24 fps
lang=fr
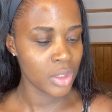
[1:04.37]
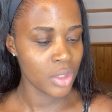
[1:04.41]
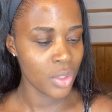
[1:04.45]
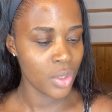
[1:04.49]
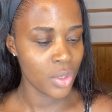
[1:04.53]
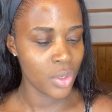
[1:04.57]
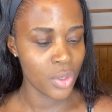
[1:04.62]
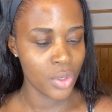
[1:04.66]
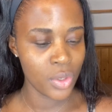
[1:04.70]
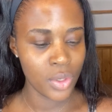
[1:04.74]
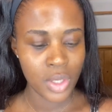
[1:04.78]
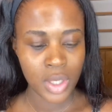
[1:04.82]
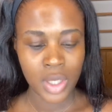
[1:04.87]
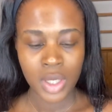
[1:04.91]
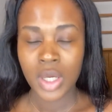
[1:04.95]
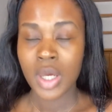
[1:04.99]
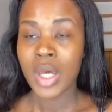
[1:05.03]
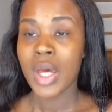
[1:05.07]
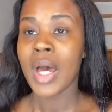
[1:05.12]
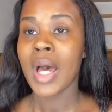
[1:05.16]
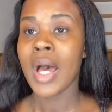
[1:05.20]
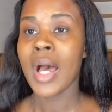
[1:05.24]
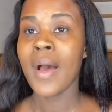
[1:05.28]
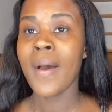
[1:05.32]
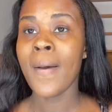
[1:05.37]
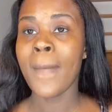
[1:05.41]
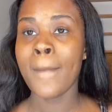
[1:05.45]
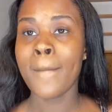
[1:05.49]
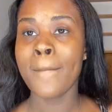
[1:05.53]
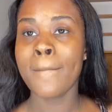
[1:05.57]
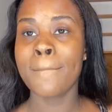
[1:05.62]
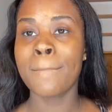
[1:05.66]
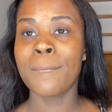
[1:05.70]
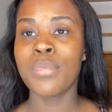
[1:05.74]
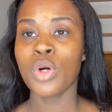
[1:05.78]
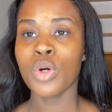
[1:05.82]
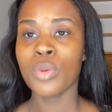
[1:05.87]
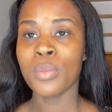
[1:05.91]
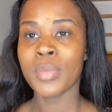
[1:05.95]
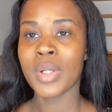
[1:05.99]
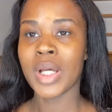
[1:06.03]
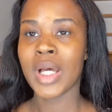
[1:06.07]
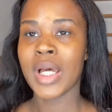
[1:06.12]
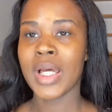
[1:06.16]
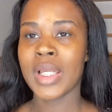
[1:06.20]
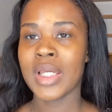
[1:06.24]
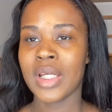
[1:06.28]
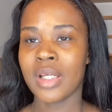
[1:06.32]
euh, un baume
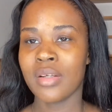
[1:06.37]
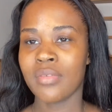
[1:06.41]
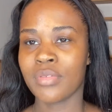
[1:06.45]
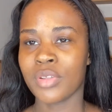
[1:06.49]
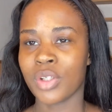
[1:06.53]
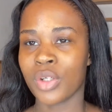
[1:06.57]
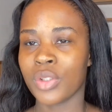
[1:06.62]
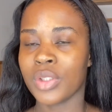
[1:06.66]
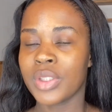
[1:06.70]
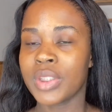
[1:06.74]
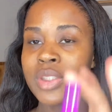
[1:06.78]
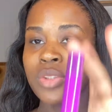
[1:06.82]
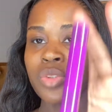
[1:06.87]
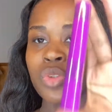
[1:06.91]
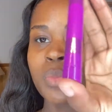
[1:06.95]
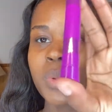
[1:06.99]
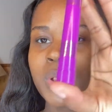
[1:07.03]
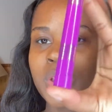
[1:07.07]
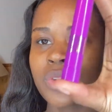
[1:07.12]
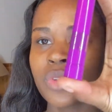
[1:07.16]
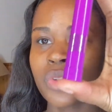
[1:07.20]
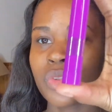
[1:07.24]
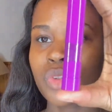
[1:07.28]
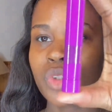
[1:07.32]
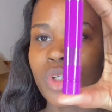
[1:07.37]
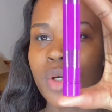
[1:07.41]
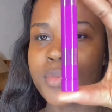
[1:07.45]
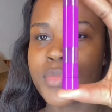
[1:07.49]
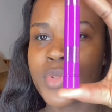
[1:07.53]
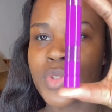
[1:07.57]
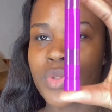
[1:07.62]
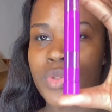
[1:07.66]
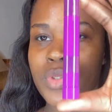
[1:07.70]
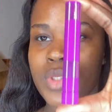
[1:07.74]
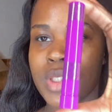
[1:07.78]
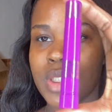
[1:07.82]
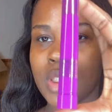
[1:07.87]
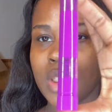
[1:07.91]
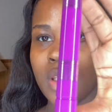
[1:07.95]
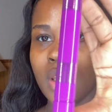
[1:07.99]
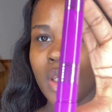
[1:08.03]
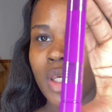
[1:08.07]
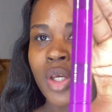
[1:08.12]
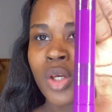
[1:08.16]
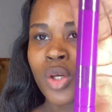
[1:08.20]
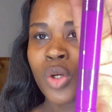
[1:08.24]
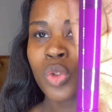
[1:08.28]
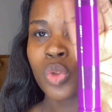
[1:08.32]
à lèvres qui se présente comme ceci.
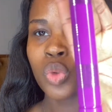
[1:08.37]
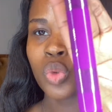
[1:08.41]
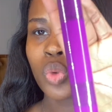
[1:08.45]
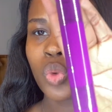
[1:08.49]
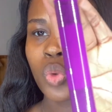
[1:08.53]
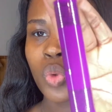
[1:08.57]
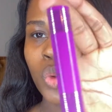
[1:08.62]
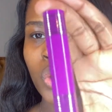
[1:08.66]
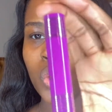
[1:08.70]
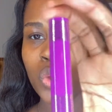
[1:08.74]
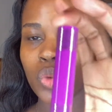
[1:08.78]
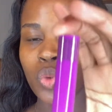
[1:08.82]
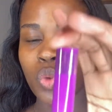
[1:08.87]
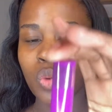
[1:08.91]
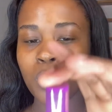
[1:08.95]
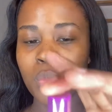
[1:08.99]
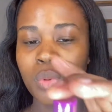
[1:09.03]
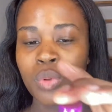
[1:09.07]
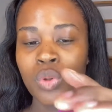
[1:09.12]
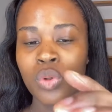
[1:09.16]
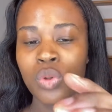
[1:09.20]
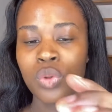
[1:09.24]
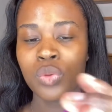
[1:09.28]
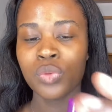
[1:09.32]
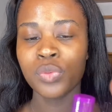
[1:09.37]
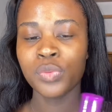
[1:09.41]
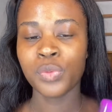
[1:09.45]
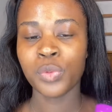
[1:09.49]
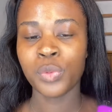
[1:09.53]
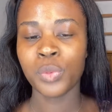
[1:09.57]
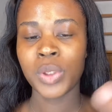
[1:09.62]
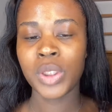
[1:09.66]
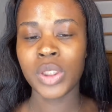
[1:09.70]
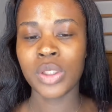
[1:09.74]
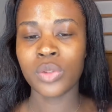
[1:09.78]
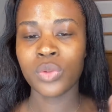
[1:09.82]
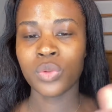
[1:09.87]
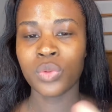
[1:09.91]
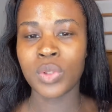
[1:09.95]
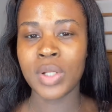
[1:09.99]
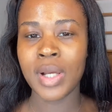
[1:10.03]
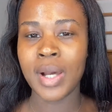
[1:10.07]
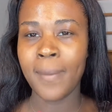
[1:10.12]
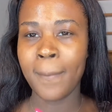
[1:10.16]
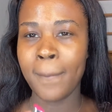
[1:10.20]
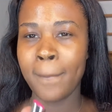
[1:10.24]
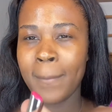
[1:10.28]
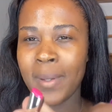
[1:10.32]
Trop, trop beau, au fruit de
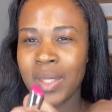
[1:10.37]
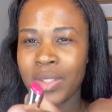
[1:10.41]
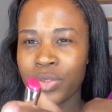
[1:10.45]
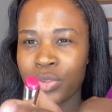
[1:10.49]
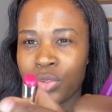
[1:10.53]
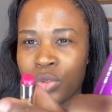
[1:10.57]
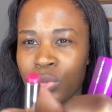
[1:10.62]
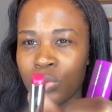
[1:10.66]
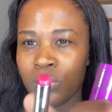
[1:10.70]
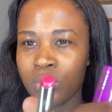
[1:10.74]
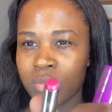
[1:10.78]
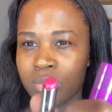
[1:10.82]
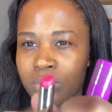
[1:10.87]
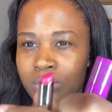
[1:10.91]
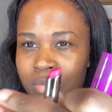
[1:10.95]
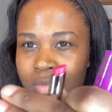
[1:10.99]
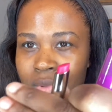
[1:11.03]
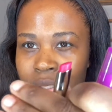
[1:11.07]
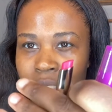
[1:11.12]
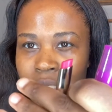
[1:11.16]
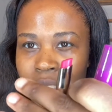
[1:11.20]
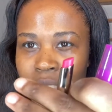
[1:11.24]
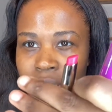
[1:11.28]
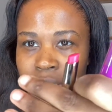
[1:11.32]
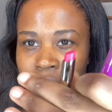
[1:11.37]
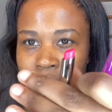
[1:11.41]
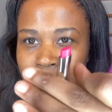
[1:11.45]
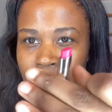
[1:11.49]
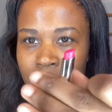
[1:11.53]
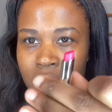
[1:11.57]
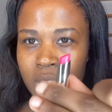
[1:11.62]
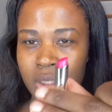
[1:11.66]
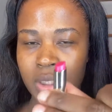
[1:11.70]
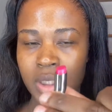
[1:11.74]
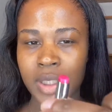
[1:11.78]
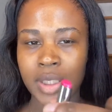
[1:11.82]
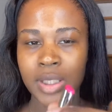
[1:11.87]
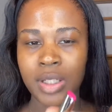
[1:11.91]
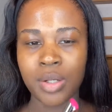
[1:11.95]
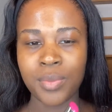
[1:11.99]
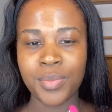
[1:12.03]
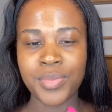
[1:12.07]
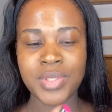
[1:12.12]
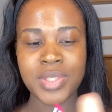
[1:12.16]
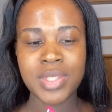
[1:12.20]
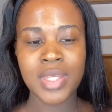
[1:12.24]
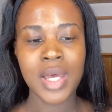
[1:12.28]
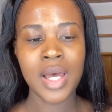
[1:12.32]
la passion. Il est comme
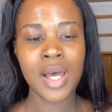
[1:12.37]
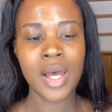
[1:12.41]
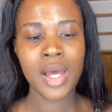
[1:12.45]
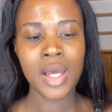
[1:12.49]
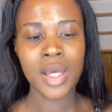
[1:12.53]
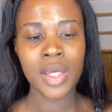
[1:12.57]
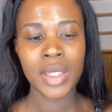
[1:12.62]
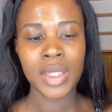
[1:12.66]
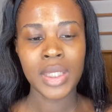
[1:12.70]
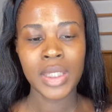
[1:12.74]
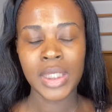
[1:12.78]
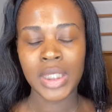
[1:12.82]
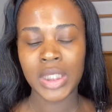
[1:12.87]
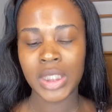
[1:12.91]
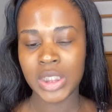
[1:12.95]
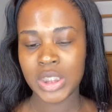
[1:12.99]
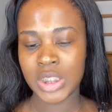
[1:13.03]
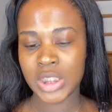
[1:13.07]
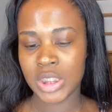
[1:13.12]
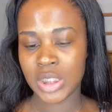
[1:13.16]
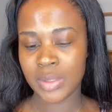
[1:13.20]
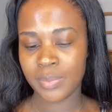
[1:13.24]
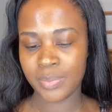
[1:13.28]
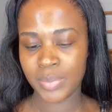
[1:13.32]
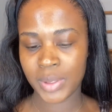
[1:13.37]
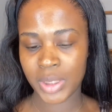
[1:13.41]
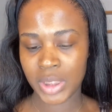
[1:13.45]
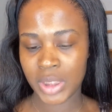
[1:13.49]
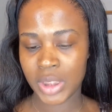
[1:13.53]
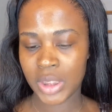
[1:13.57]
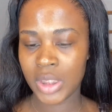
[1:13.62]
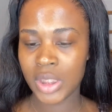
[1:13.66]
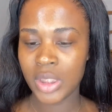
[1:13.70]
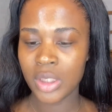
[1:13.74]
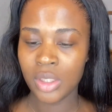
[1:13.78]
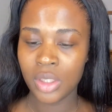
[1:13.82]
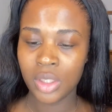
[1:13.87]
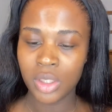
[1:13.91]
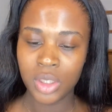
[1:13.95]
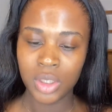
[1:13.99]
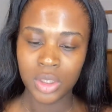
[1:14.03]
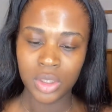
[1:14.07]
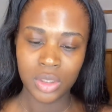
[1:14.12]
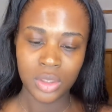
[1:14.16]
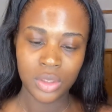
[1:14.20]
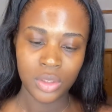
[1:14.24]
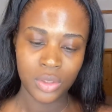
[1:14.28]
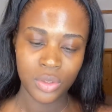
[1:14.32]
ça. Et j'ai pris
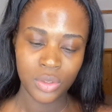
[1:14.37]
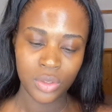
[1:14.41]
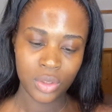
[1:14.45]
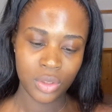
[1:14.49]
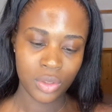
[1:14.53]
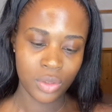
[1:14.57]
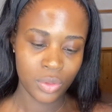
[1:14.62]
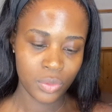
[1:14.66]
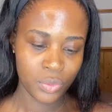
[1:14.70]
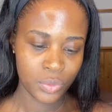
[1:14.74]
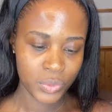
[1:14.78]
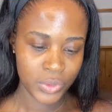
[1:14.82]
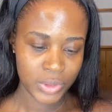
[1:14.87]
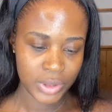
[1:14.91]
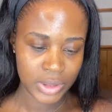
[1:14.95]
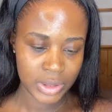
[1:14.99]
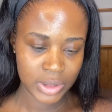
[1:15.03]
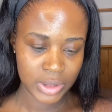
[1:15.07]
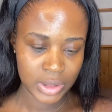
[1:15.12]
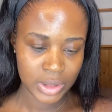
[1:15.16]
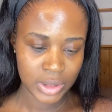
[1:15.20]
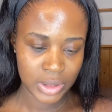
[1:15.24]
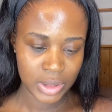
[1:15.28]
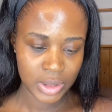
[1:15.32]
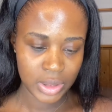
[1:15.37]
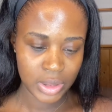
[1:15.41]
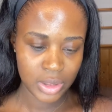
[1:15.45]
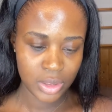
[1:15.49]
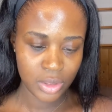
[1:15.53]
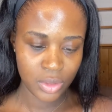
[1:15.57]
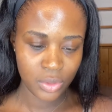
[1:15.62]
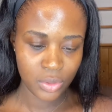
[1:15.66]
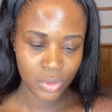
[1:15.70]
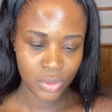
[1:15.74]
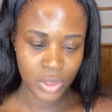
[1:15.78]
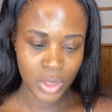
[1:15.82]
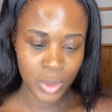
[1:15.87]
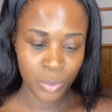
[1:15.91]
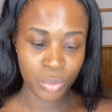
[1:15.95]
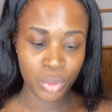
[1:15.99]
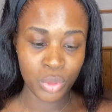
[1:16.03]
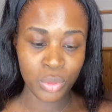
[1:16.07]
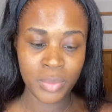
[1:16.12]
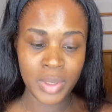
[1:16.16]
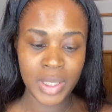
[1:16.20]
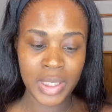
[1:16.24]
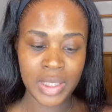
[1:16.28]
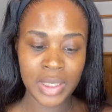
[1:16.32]
euh, aussi euh, un
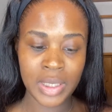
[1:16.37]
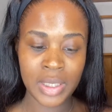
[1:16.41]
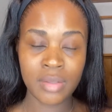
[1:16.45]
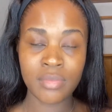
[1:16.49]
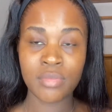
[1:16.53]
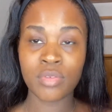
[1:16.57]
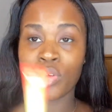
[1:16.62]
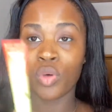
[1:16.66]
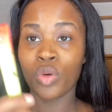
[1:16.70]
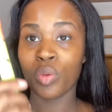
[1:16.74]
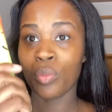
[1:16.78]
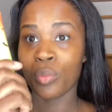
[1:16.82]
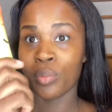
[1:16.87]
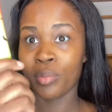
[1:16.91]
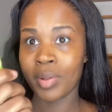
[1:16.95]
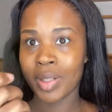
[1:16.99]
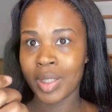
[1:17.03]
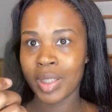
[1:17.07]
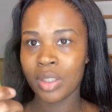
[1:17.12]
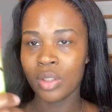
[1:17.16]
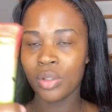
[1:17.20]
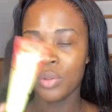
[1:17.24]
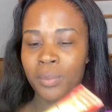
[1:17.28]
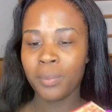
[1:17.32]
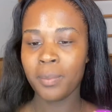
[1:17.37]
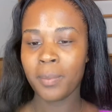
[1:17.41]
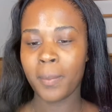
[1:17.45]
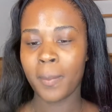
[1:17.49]
baume à lèvres brillant.